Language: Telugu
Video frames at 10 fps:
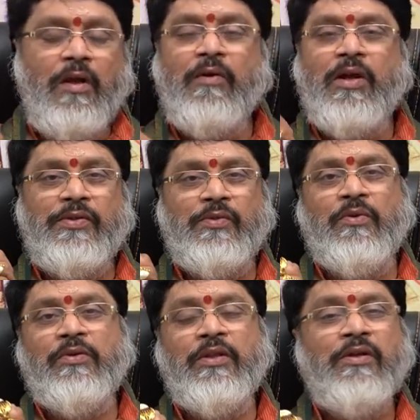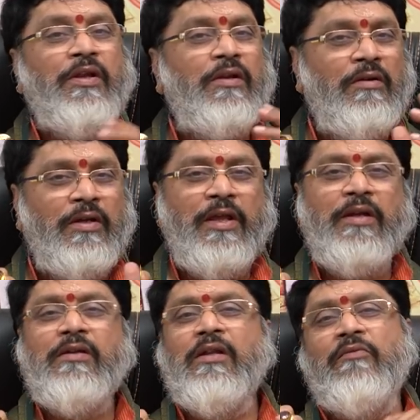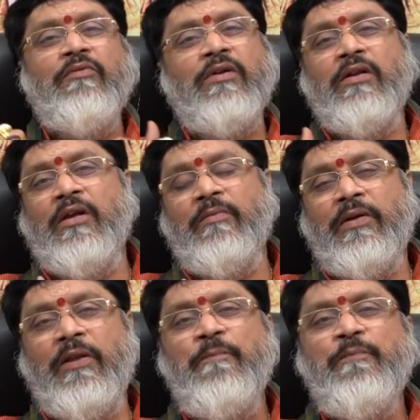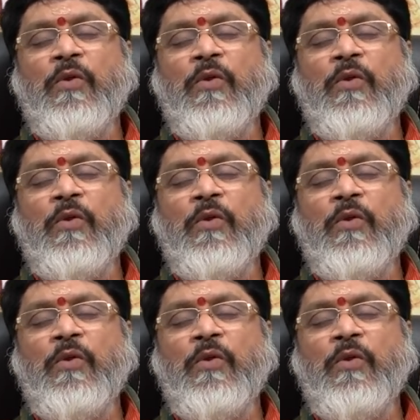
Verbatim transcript: అవకాశం ఉండదు ఎందుకంటే ఏంట్లో డైరెక్ట్గా రవి ఉన్నాడు కాబట్టి